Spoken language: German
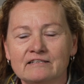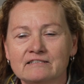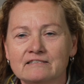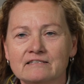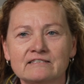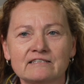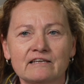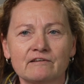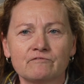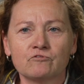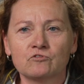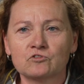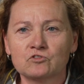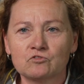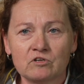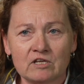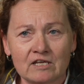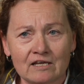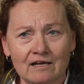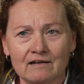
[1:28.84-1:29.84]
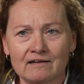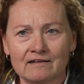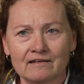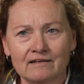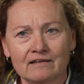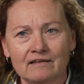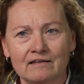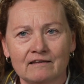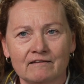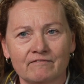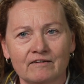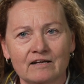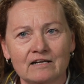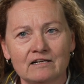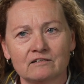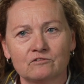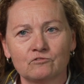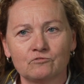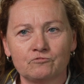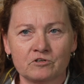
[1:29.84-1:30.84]
Es ist einfach so herrlich,
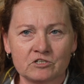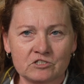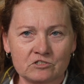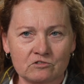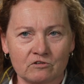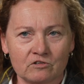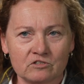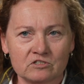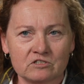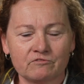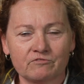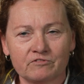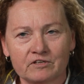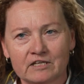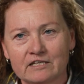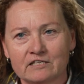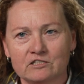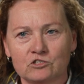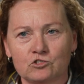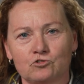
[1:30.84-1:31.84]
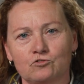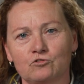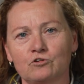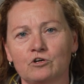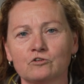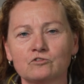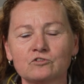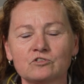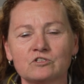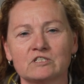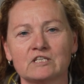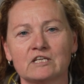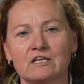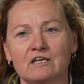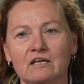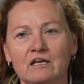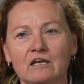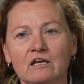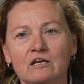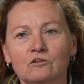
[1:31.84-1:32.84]
weil du fährst da aus der Verkehrsstelle
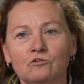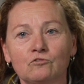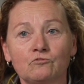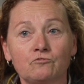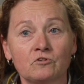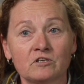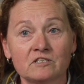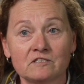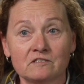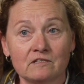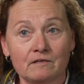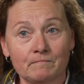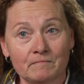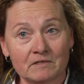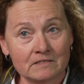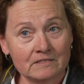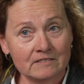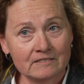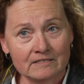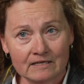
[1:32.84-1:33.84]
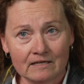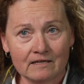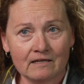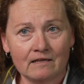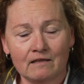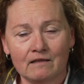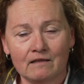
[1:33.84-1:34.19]
aussee, du fährst neben dem See